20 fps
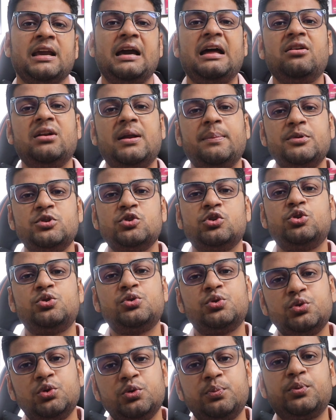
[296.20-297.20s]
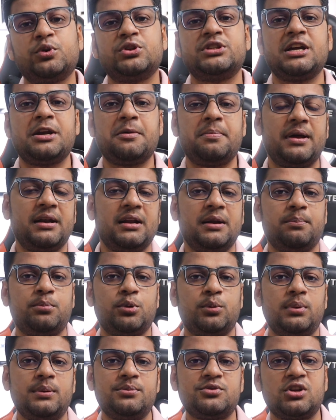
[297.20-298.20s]
কারণ আপনি যদি শুধু প্রজেক্ট বানান
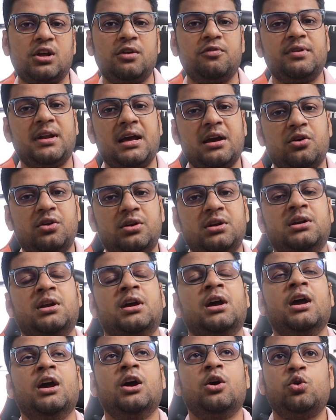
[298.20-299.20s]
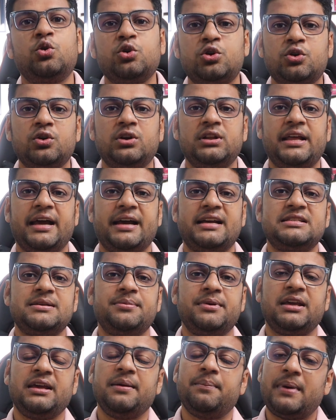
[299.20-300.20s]
প্রবলেম সলভ না করেন হুট করে দেখা
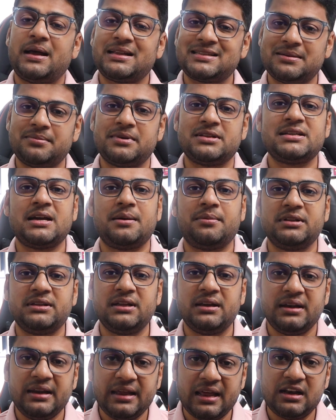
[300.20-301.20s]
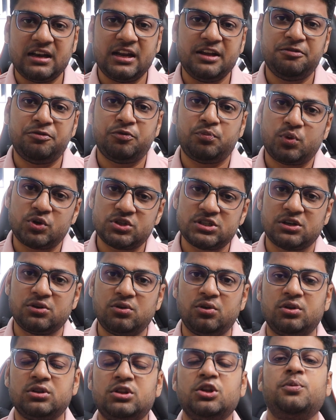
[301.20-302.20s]
যাবে কি মাঝে মাঝে আমাদের রিয়েল লাইফ
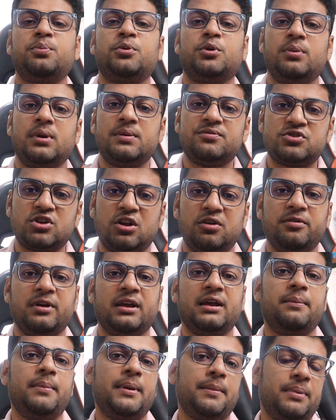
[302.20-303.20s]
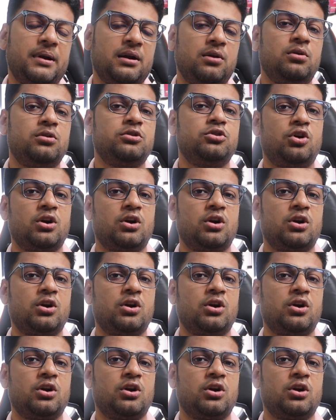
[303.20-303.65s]
প্রজেক্টগুলোতেও প্রবলেম সলভিংয়ের ব্যাপারগুলো